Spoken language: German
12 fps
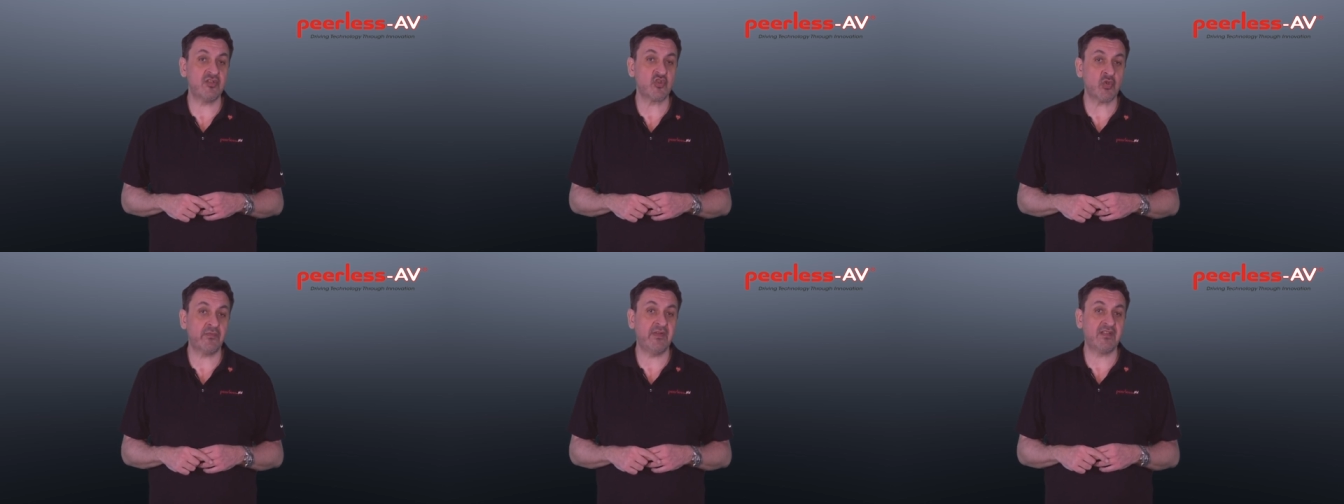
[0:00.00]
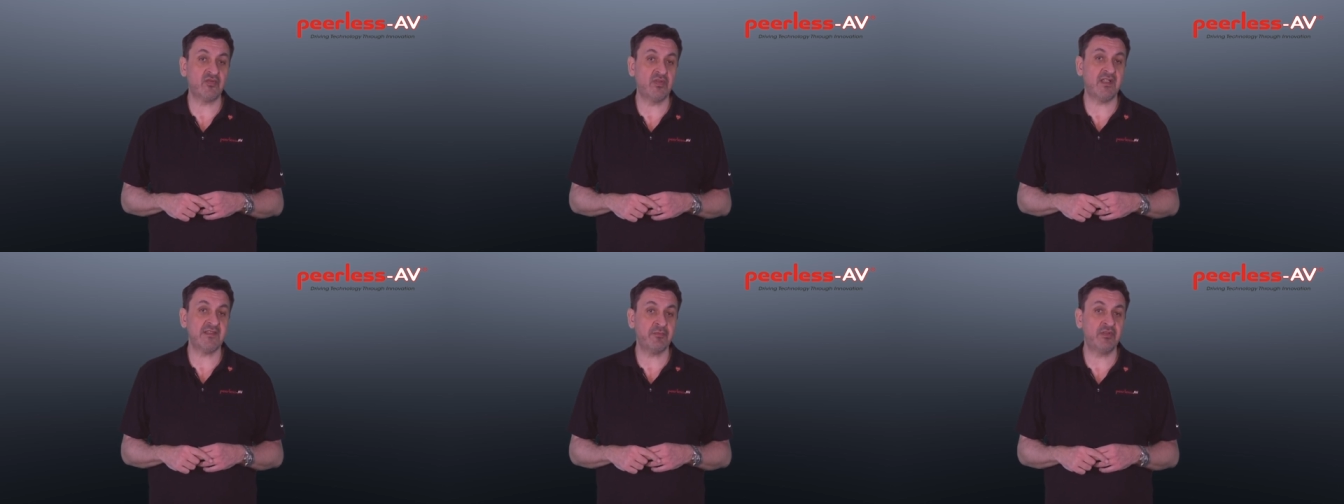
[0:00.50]
Stockwerk zu
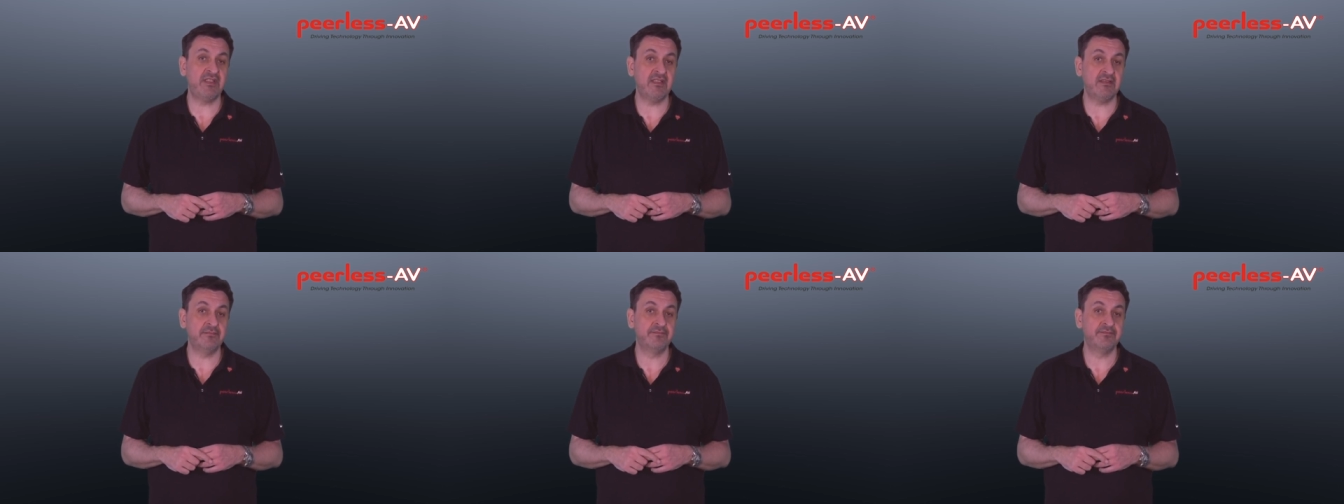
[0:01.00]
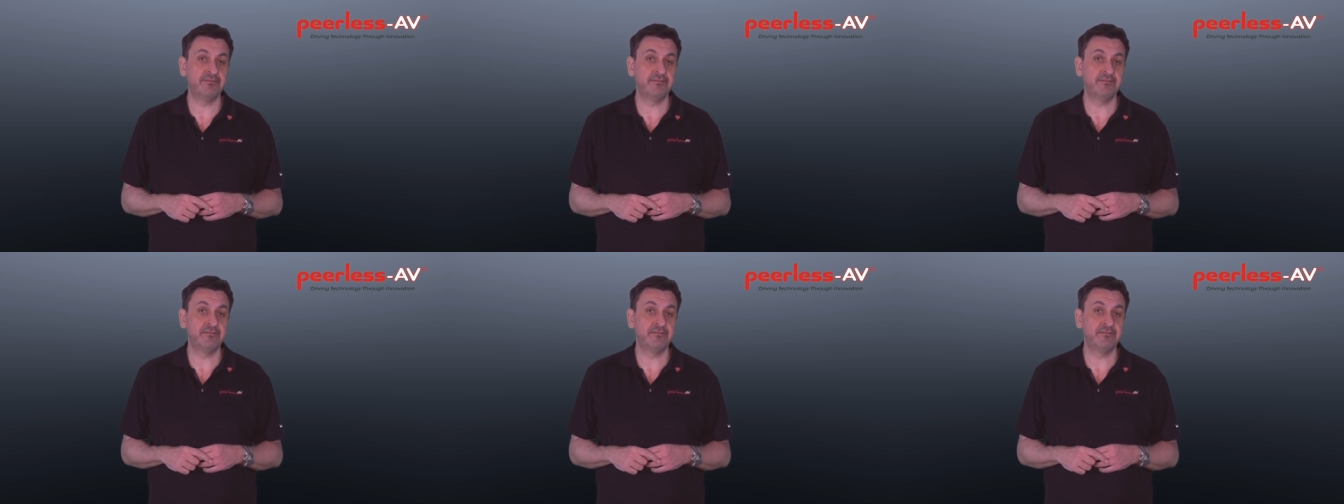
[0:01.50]
transportieren?